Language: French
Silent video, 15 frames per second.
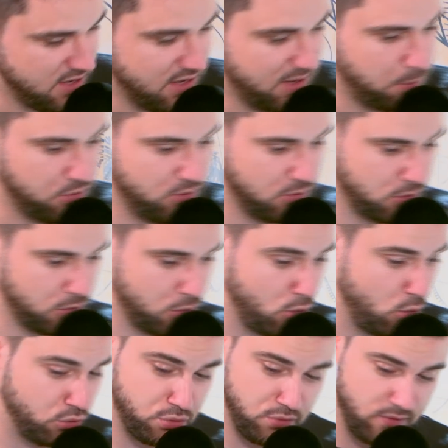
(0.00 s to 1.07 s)
Et puis euh,
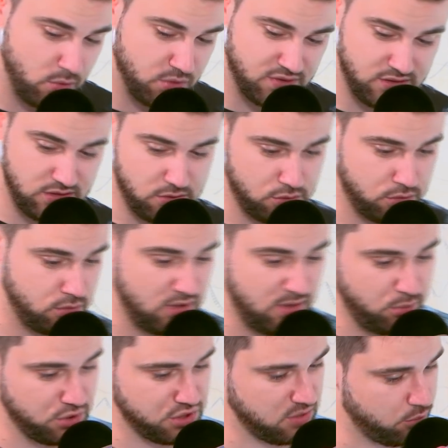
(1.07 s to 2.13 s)
on suivra aussi les
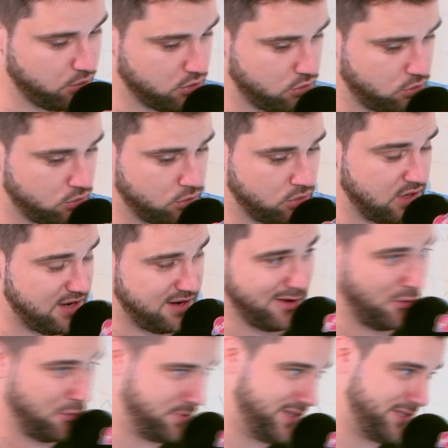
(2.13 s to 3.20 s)
prochaines prods de, et les
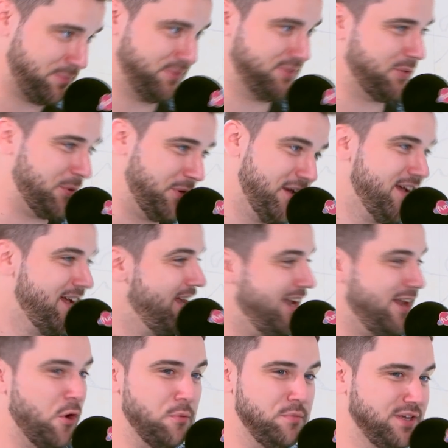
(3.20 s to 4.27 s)
remix, puisque
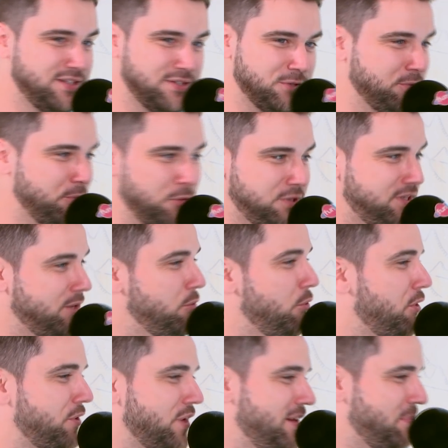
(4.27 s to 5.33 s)
les remix sont aussi
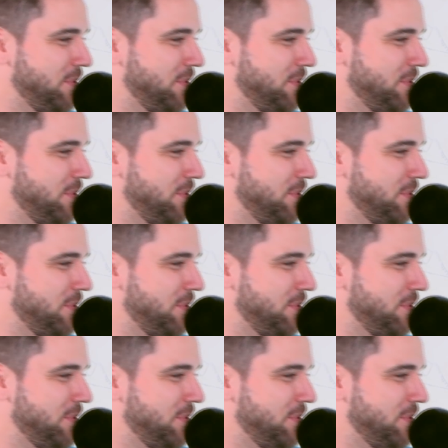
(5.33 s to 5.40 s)
lourds que les